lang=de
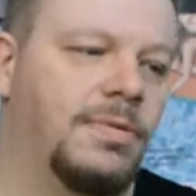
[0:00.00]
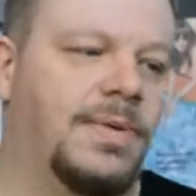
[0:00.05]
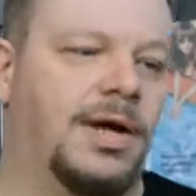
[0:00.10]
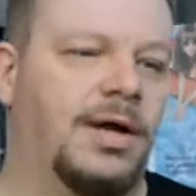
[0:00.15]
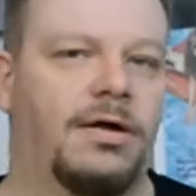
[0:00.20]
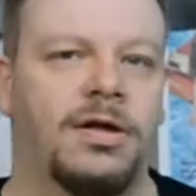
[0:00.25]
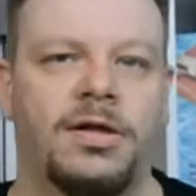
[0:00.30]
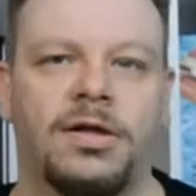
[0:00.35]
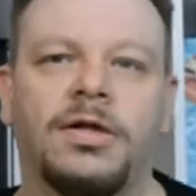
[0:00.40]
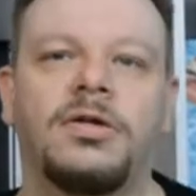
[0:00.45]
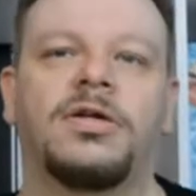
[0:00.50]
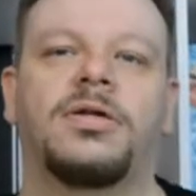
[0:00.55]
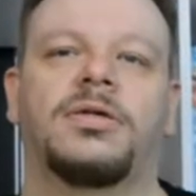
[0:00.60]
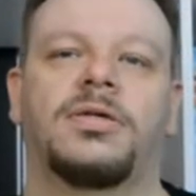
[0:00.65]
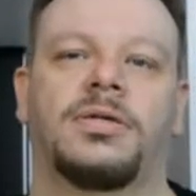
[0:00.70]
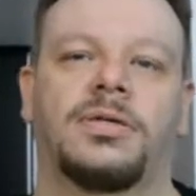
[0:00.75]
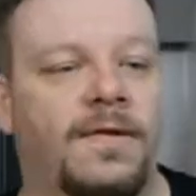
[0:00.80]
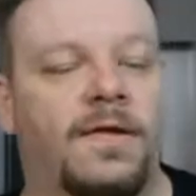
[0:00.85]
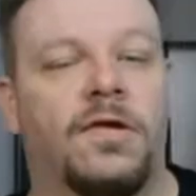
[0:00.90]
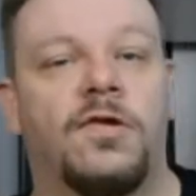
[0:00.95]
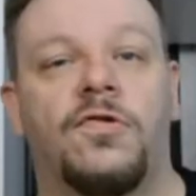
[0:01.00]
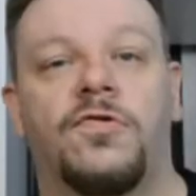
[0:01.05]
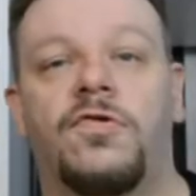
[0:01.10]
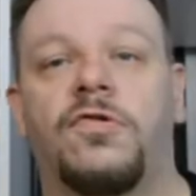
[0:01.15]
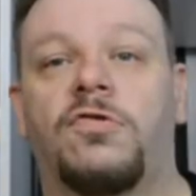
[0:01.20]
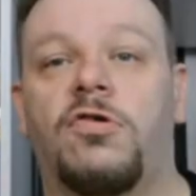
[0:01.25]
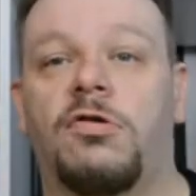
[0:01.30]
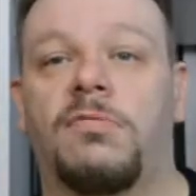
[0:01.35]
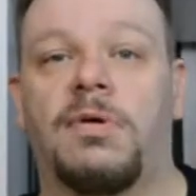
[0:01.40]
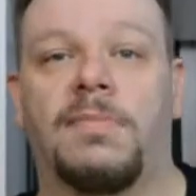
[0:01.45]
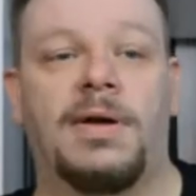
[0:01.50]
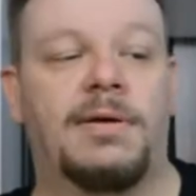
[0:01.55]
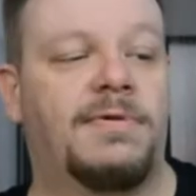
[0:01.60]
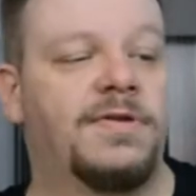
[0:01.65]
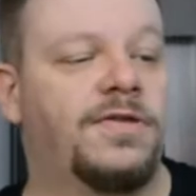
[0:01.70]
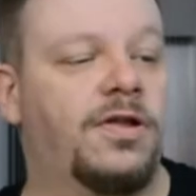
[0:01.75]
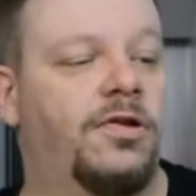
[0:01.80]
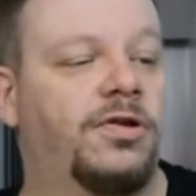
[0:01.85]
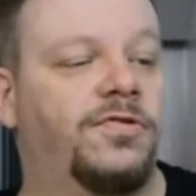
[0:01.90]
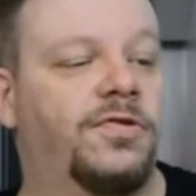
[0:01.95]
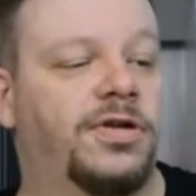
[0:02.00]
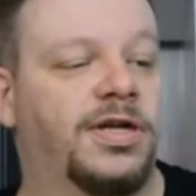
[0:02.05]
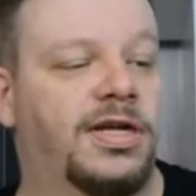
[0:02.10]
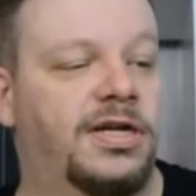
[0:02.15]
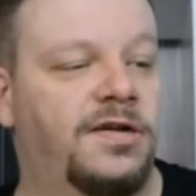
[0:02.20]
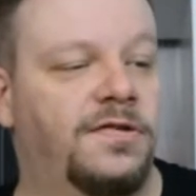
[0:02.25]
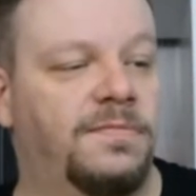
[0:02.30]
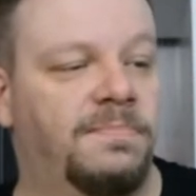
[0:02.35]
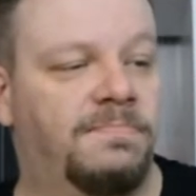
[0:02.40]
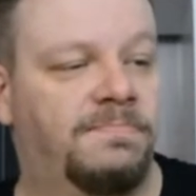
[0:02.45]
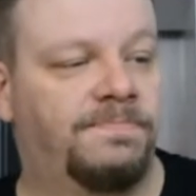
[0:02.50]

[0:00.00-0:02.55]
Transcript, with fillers: wir mal. So, gucken wir mal, was da noch so drin ist.